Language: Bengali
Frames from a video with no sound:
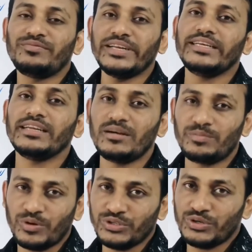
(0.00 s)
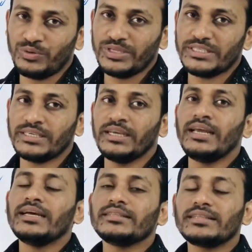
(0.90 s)
প্রিন্টারের প্রয়োজন রয়েছে
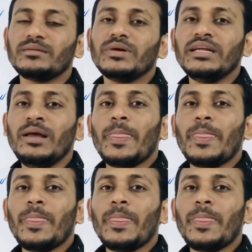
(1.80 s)
তার মানে